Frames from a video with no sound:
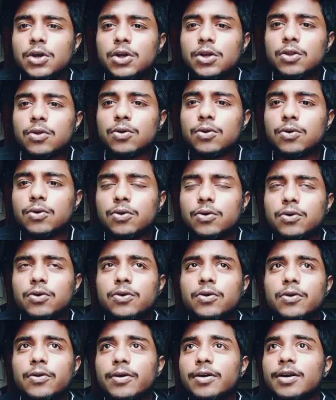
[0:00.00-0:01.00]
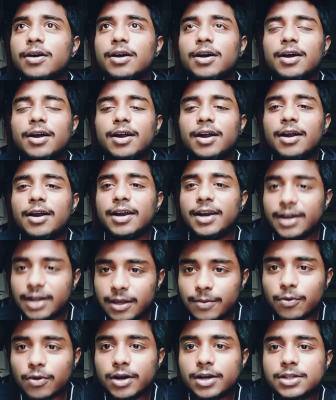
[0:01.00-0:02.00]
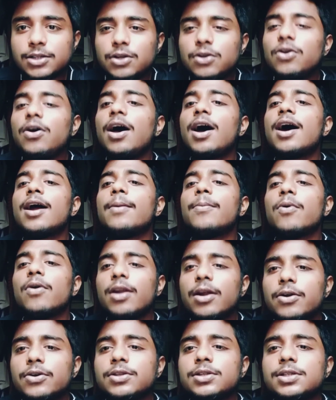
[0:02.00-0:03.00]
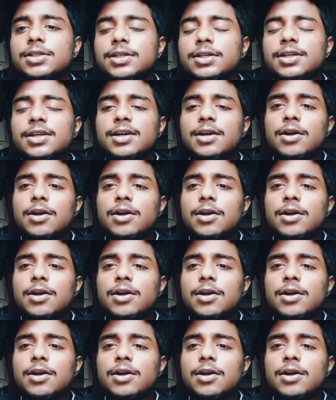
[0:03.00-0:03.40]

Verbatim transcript: তো এটাই বলার ছিল আর বলার হচ্ছে